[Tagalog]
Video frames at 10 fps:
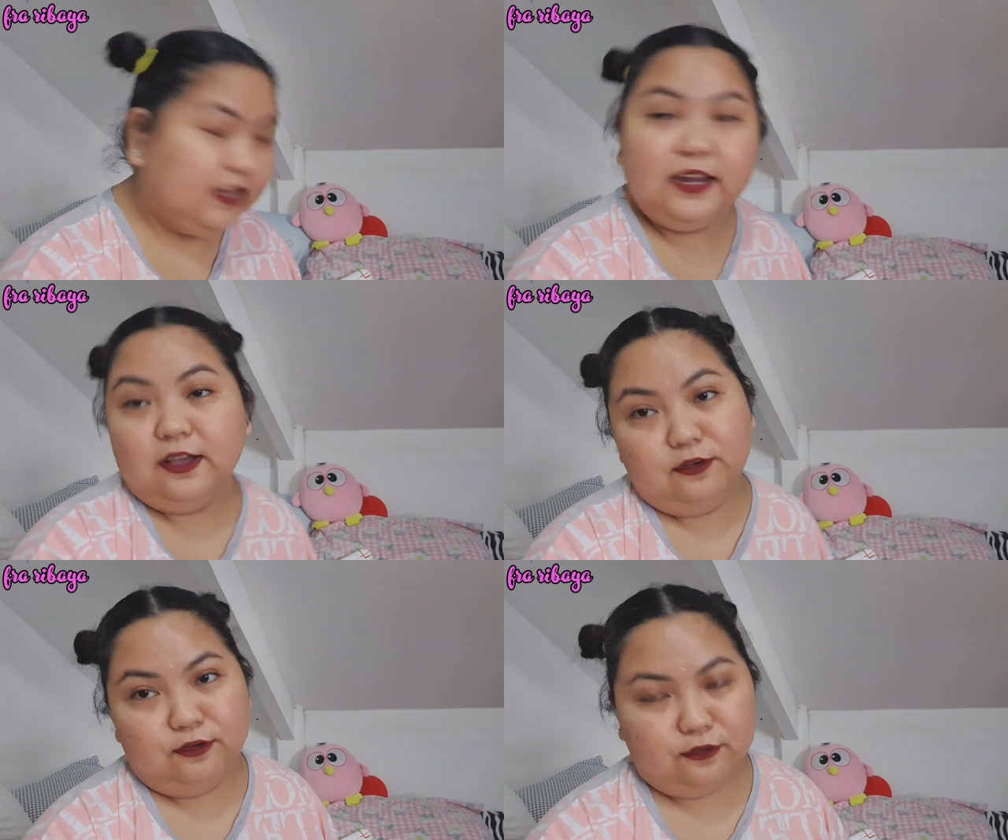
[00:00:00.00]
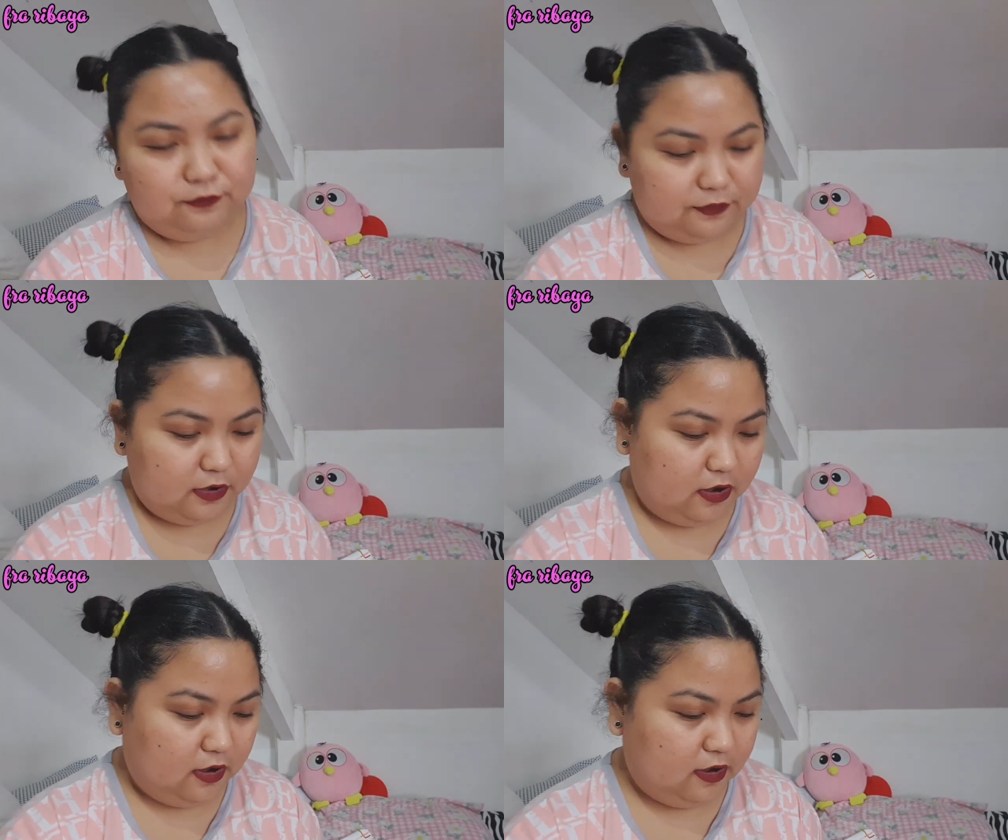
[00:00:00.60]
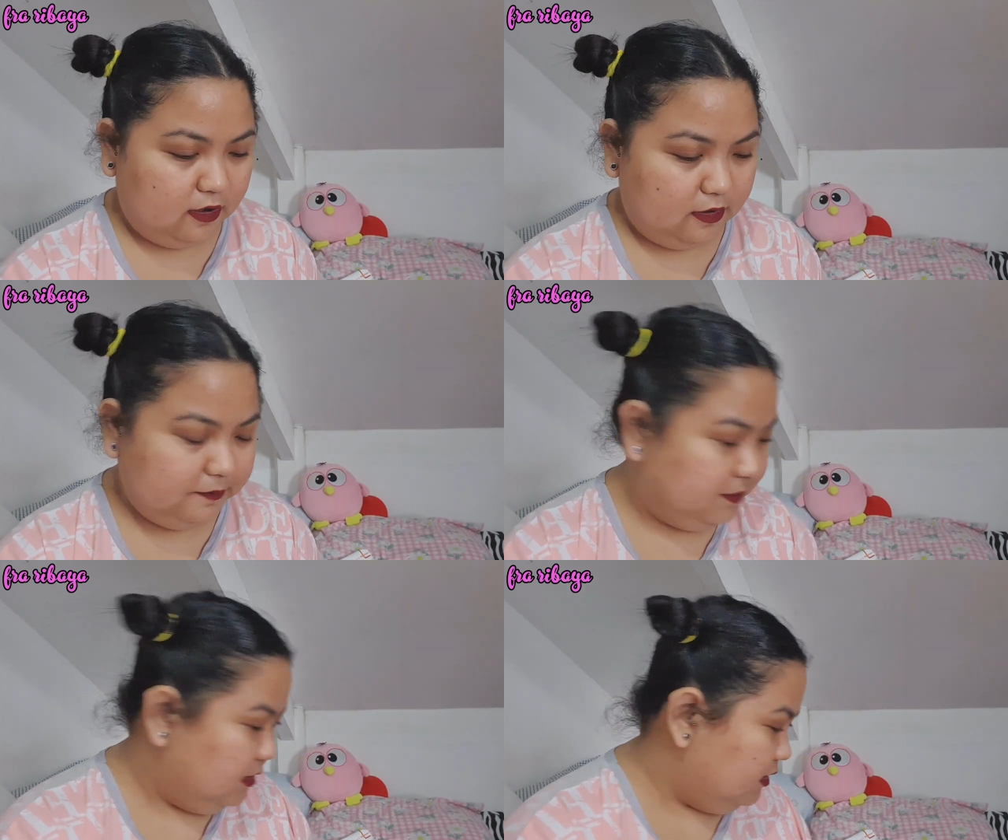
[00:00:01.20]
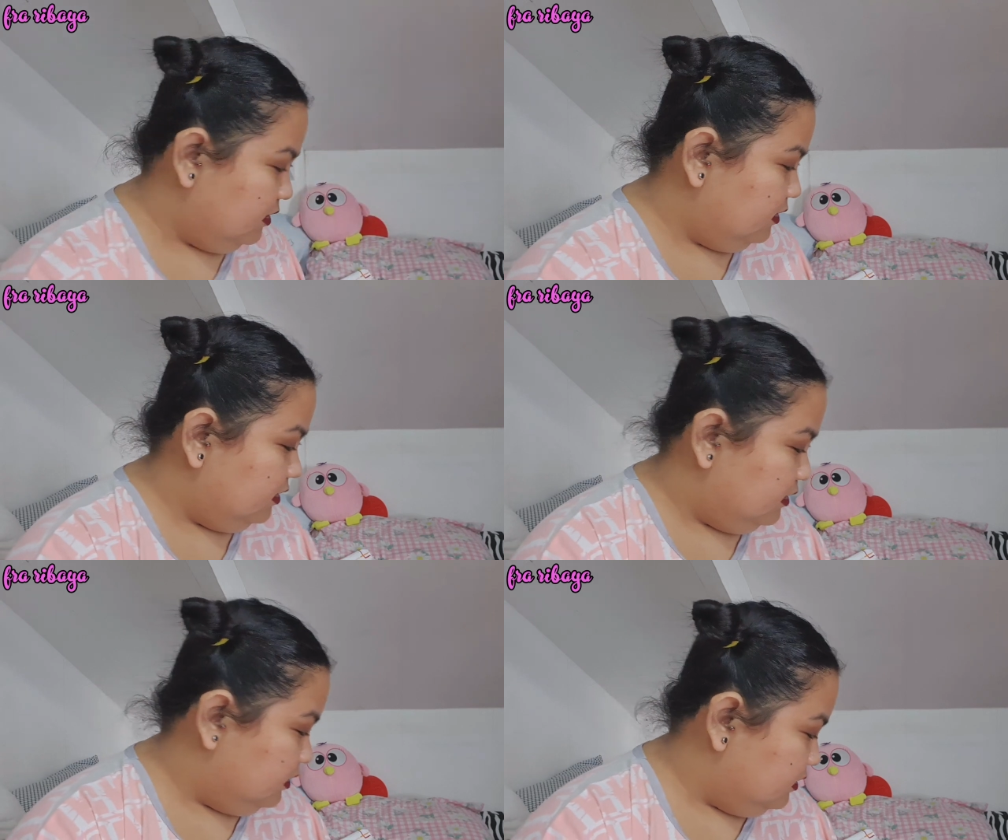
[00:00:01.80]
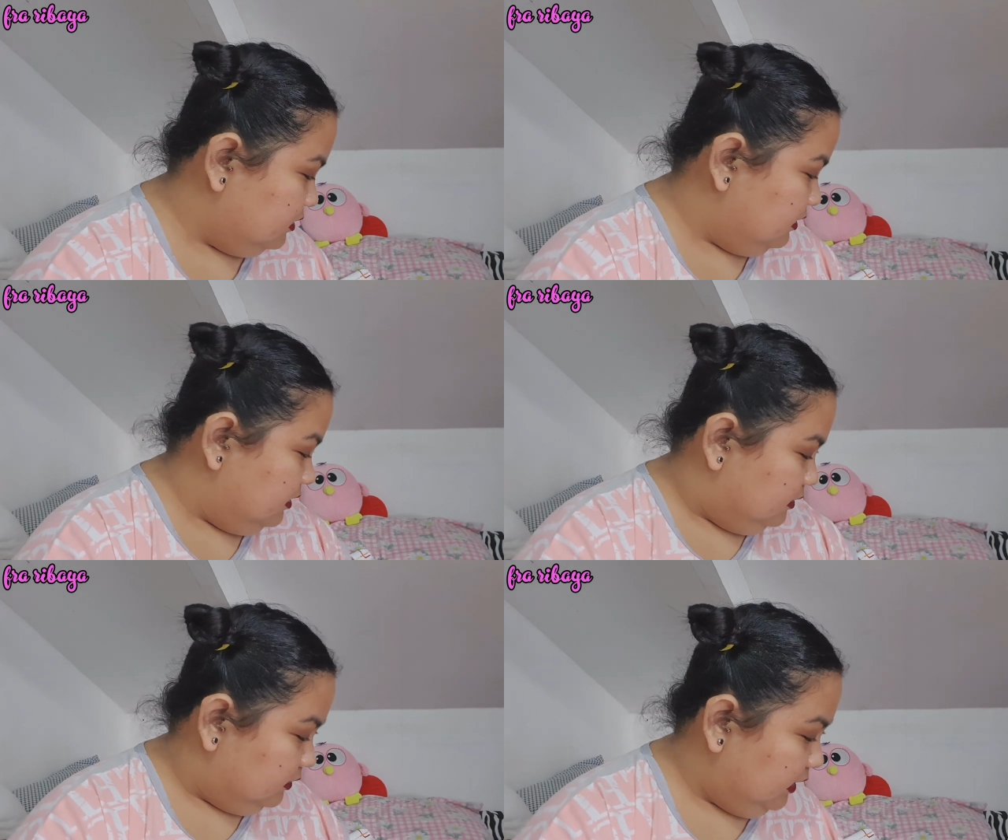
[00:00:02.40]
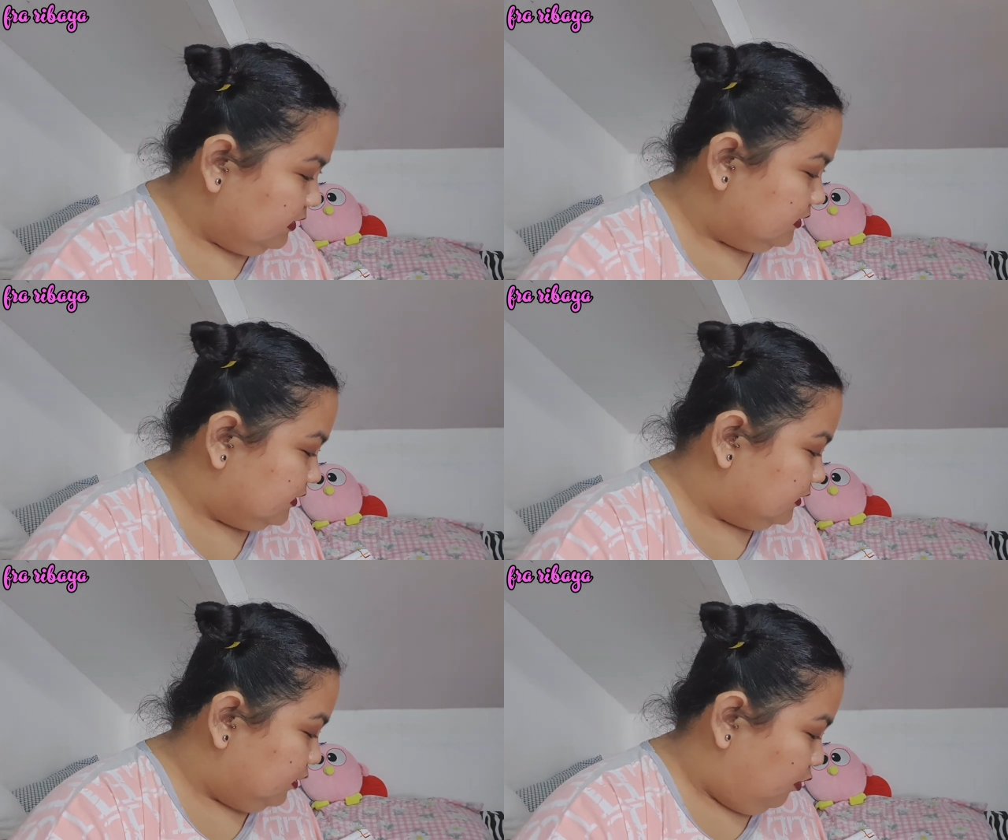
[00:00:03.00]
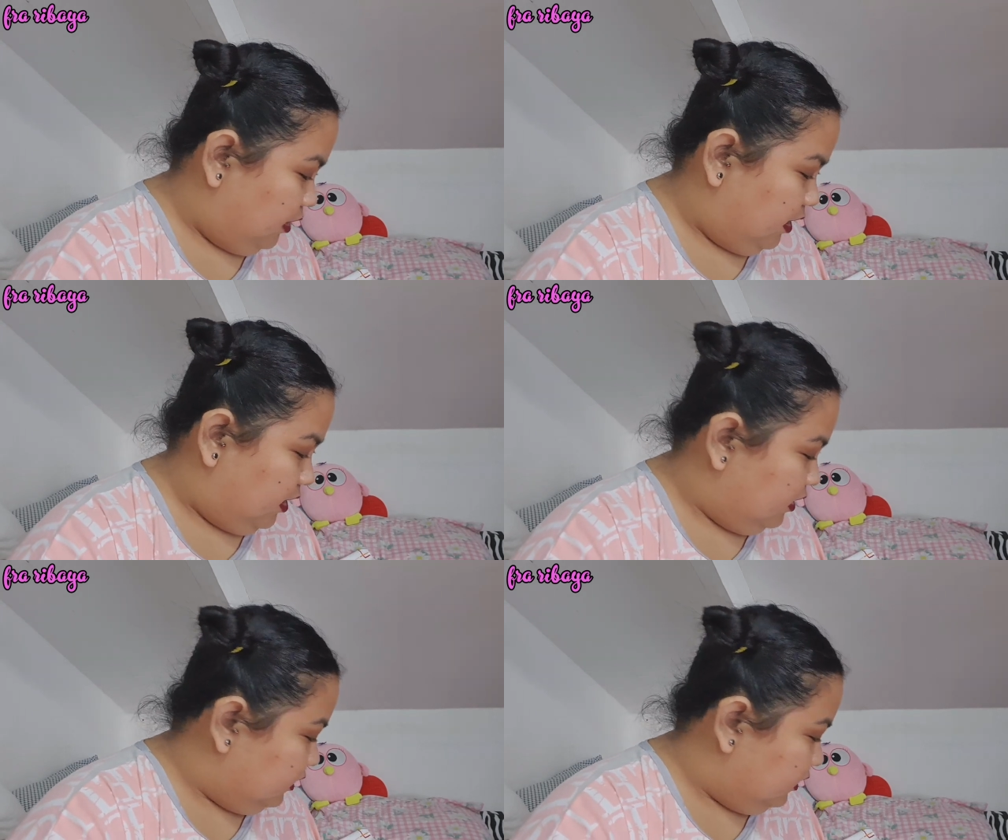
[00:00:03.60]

din ako from NYX store.